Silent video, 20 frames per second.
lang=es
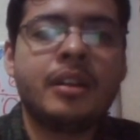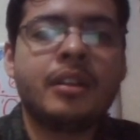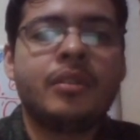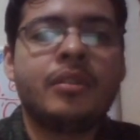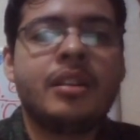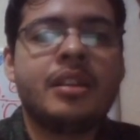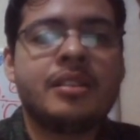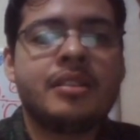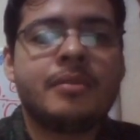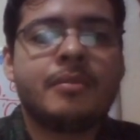
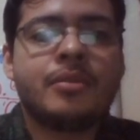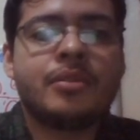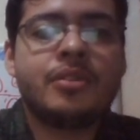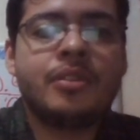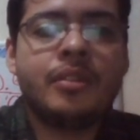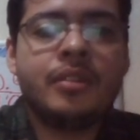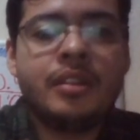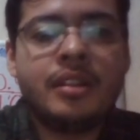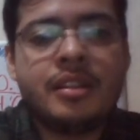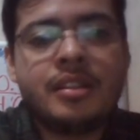con las
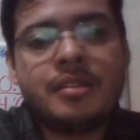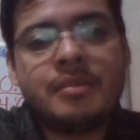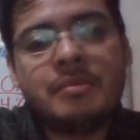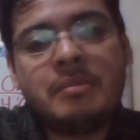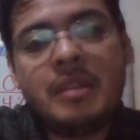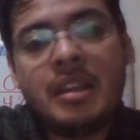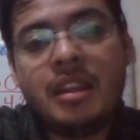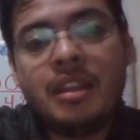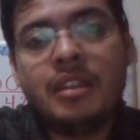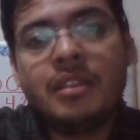emociones,
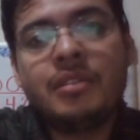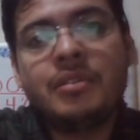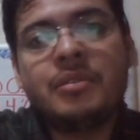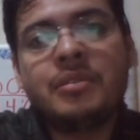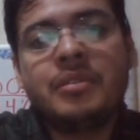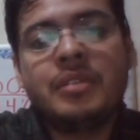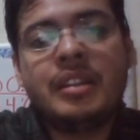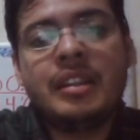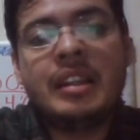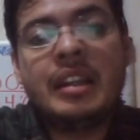
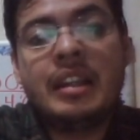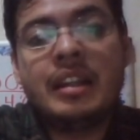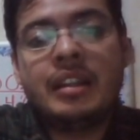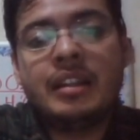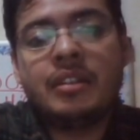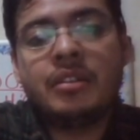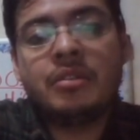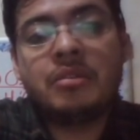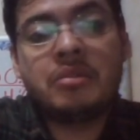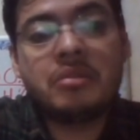miedo, ira,
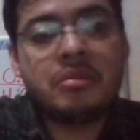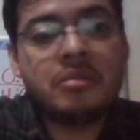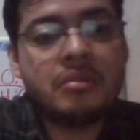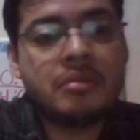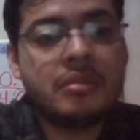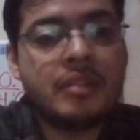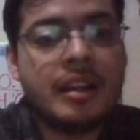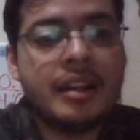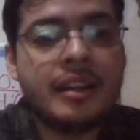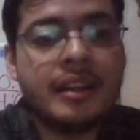
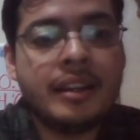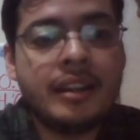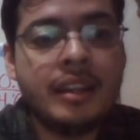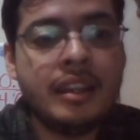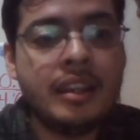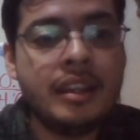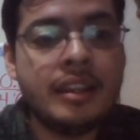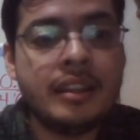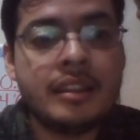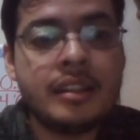enojo,
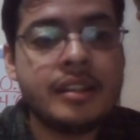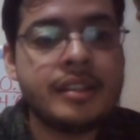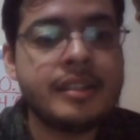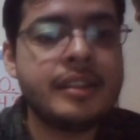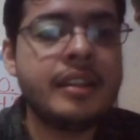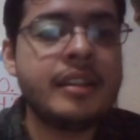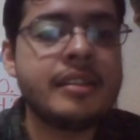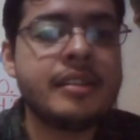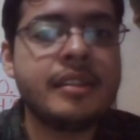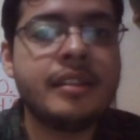alegría,
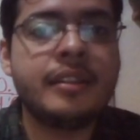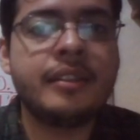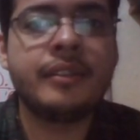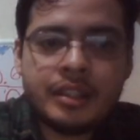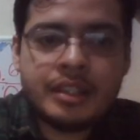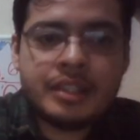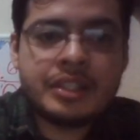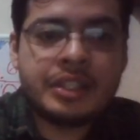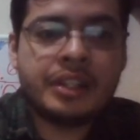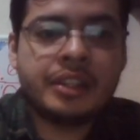tristeza,
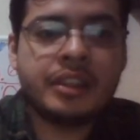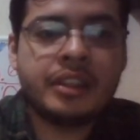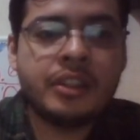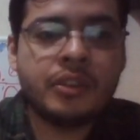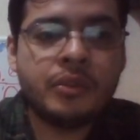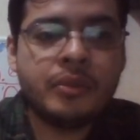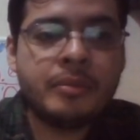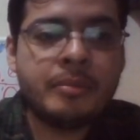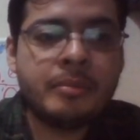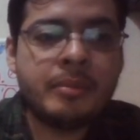
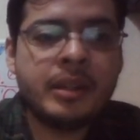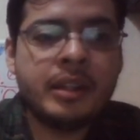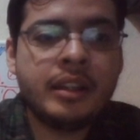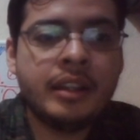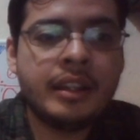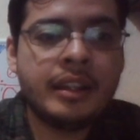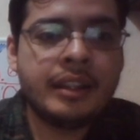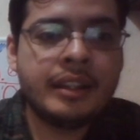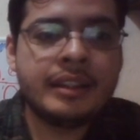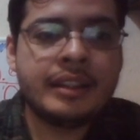incertidumbre.
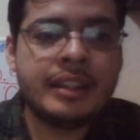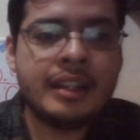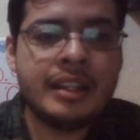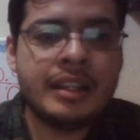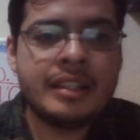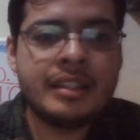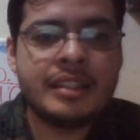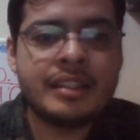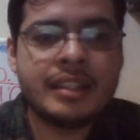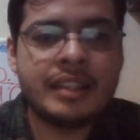
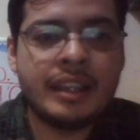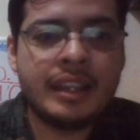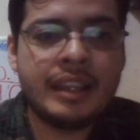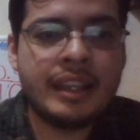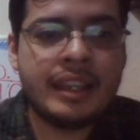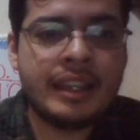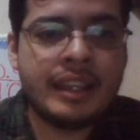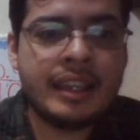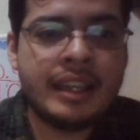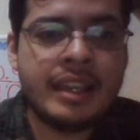3 dice,
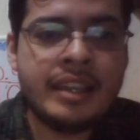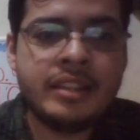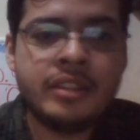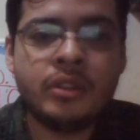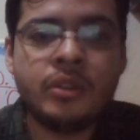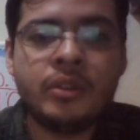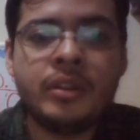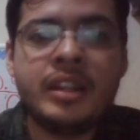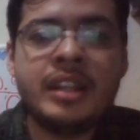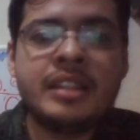¿qué
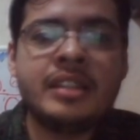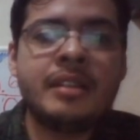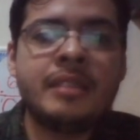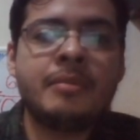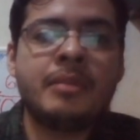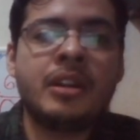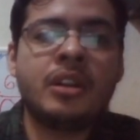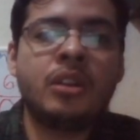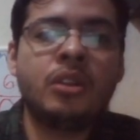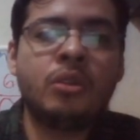historias
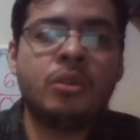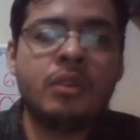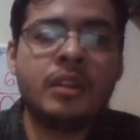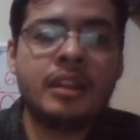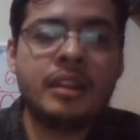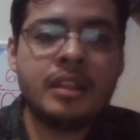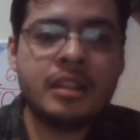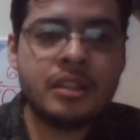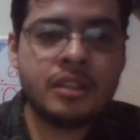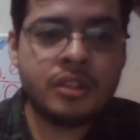llamaron tu
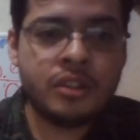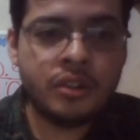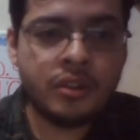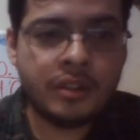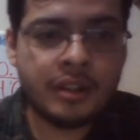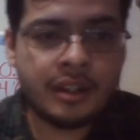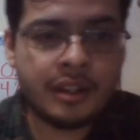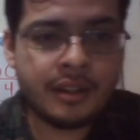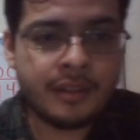atención?